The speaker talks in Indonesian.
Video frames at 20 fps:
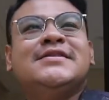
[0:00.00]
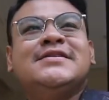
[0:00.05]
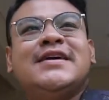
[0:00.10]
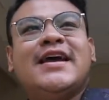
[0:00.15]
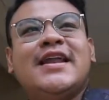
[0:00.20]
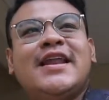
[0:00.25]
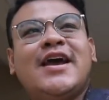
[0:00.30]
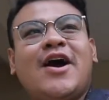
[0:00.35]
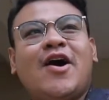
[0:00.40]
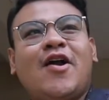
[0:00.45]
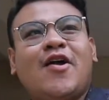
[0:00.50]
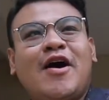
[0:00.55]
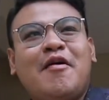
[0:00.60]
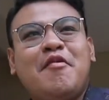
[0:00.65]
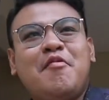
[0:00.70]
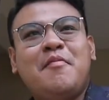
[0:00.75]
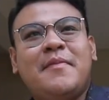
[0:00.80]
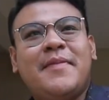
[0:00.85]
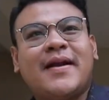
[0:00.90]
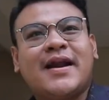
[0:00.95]
ini kalau
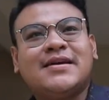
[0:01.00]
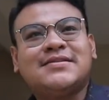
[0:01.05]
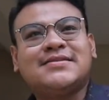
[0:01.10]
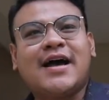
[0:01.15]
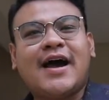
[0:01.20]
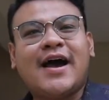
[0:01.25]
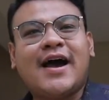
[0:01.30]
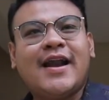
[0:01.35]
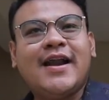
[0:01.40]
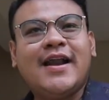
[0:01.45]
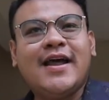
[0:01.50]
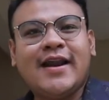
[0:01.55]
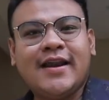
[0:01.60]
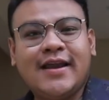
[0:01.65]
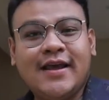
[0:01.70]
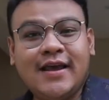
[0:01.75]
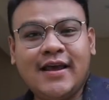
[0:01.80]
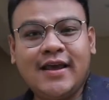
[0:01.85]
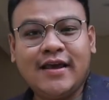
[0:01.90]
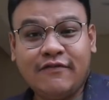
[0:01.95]
kamu merasakan
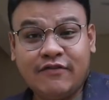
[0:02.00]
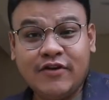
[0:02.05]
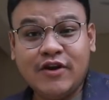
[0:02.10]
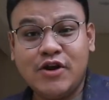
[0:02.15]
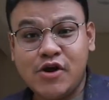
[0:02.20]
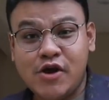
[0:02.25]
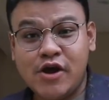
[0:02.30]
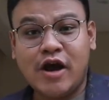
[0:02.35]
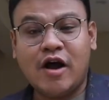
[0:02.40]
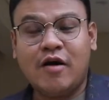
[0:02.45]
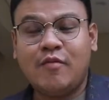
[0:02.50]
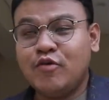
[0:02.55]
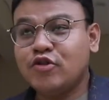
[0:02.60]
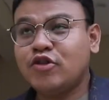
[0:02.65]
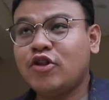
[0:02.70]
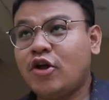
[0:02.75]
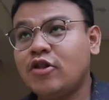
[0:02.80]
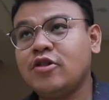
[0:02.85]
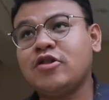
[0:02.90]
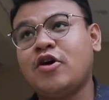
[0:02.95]
dari video yang kamu
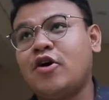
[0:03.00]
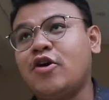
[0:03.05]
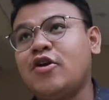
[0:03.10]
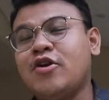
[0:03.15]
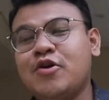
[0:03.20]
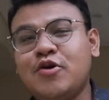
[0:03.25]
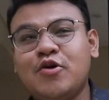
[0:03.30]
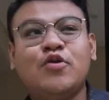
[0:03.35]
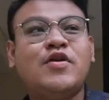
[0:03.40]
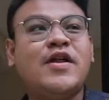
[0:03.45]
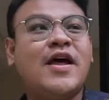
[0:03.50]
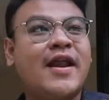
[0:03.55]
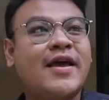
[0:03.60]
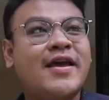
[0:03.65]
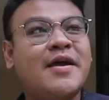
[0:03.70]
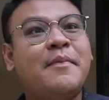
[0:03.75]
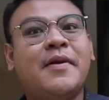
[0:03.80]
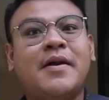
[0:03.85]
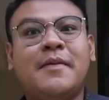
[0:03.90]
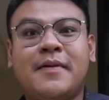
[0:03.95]
tonton,
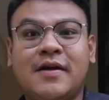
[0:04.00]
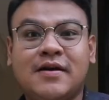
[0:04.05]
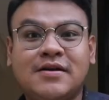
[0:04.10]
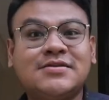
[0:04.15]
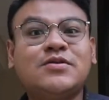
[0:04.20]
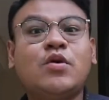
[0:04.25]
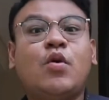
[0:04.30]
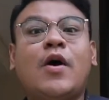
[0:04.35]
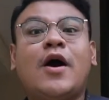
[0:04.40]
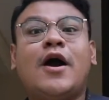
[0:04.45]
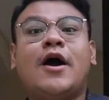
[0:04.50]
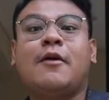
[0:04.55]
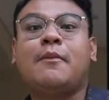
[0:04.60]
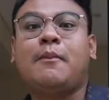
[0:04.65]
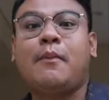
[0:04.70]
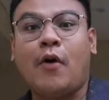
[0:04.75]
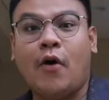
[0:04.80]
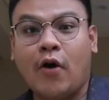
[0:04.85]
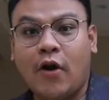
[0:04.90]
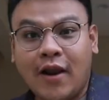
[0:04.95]
udaranya benar-benar seger
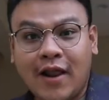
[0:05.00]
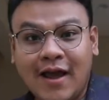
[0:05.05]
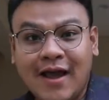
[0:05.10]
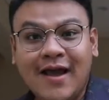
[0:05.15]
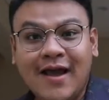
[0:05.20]
pol.